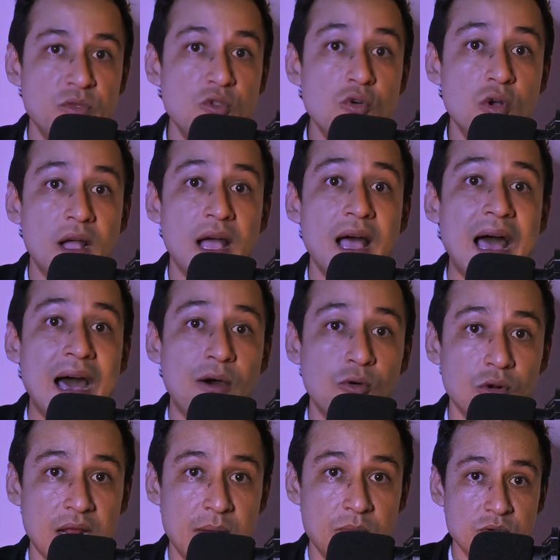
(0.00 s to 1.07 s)
Nunca
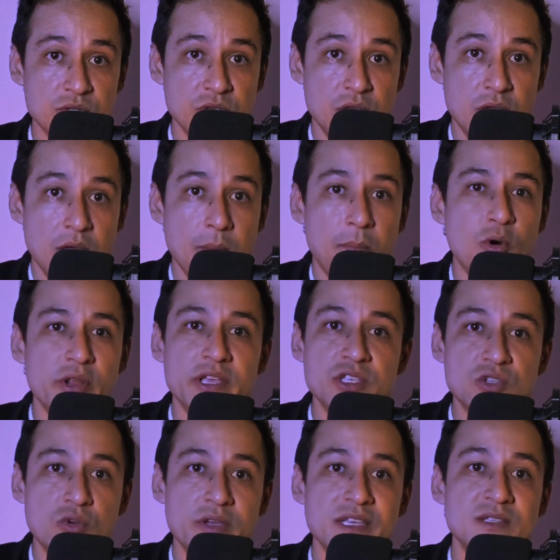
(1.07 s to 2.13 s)
ahorramos. Por
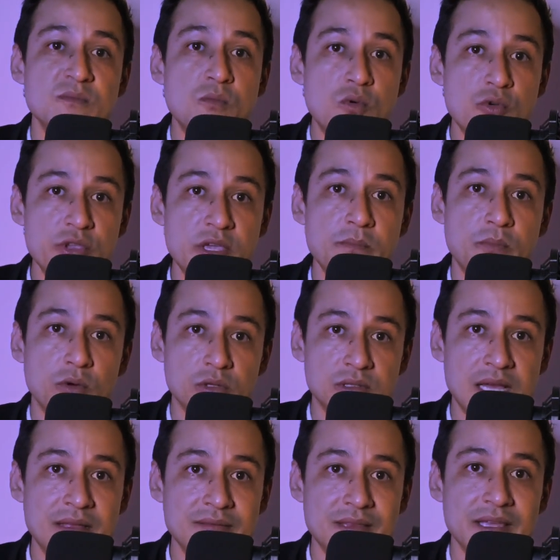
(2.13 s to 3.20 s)
eso es muy
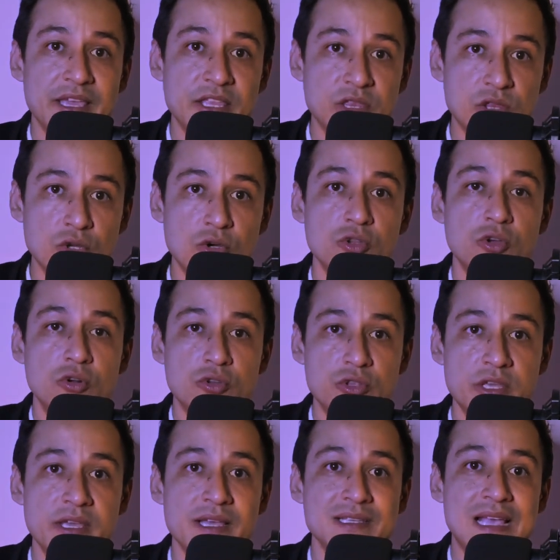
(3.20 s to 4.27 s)
importante que todos los
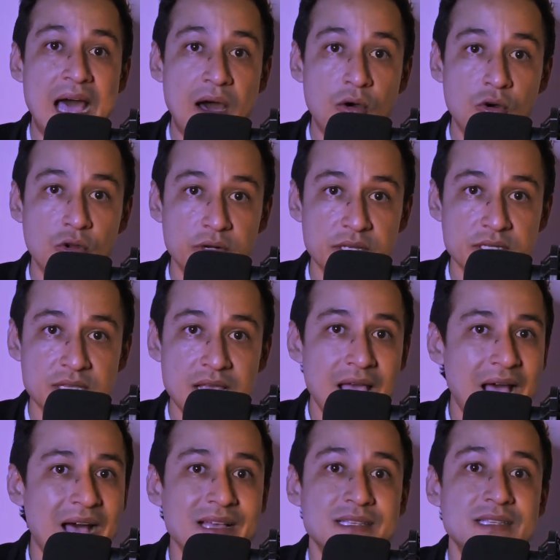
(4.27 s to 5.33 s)
días ahorres,
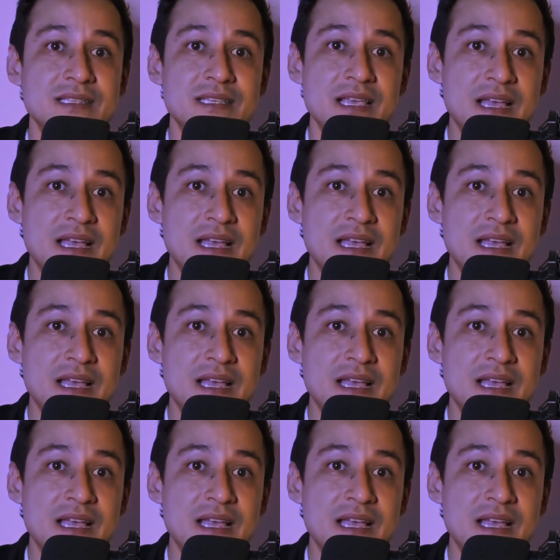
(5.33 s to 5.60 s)
así